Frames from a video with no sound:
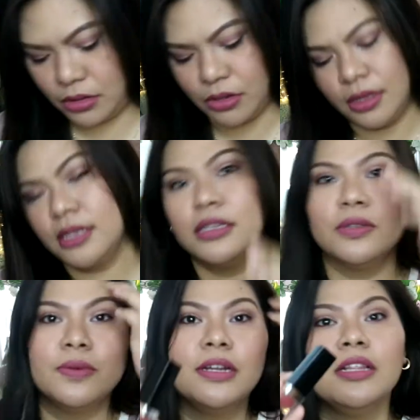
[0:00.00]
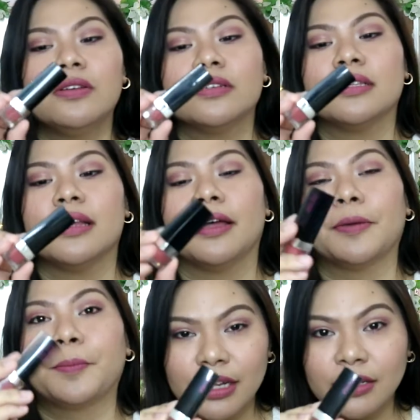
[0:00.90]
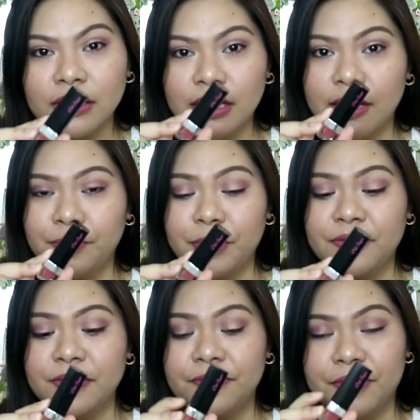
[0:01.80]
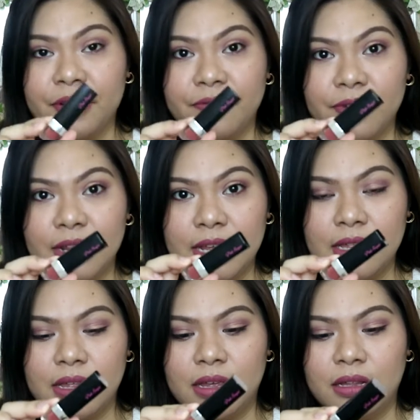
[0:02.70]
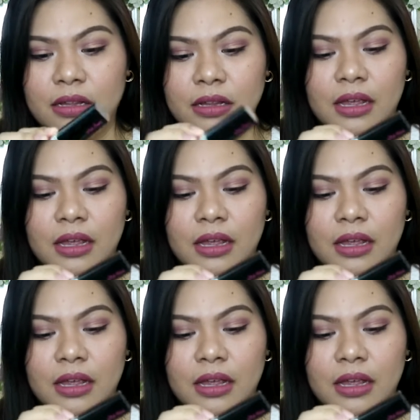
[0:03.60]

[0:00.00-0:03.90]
So, this is what it looks like. Ganun din, perfect for everyday din.